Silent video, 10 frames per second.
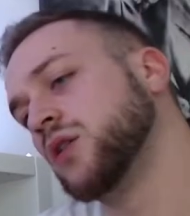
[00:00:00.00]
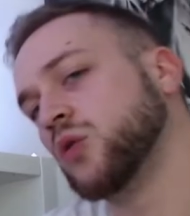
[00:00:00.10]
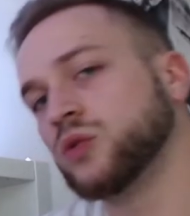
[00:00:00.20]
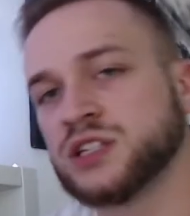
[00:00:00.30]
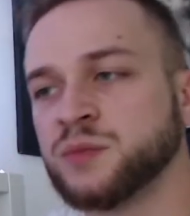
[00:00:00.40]

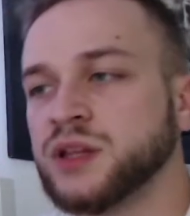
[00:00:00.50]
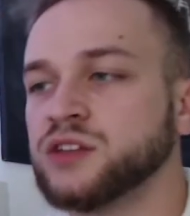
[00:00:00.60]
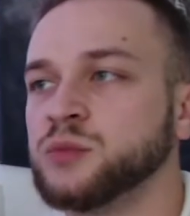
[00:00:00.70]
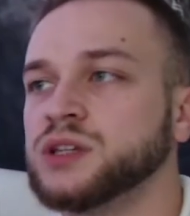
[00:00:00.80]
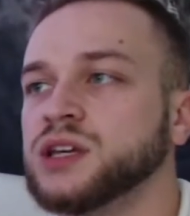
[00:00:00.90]
Und das mindert
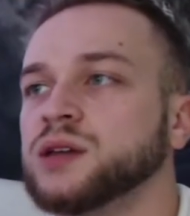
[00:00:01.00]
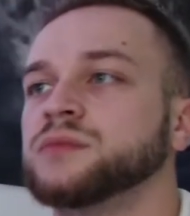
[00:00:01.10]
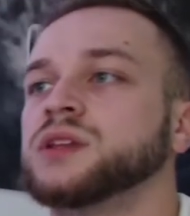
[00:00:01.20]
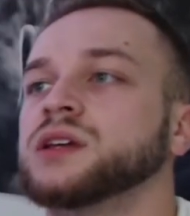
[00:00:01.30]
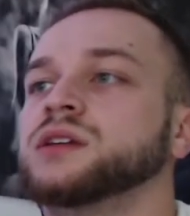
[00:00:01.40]
für mich
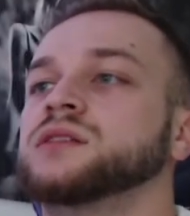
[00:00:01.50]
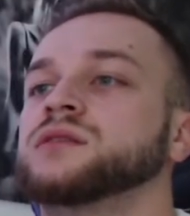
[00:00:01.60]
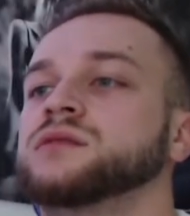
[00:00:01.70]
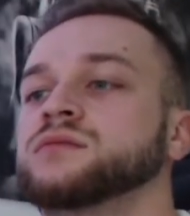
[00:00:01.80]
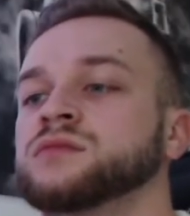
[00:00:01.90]
eben
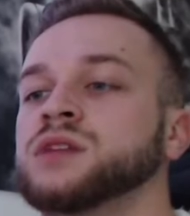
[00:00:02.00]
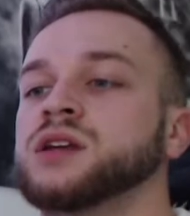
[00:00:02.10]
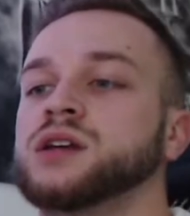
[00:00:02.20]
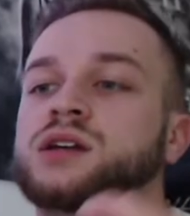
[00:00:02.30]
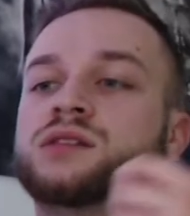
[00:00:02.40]
den,
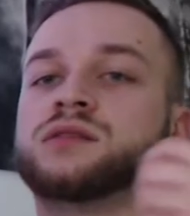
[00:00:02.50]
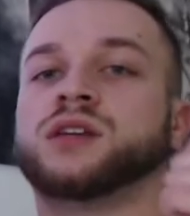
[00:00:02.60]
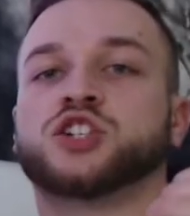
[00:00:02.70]
den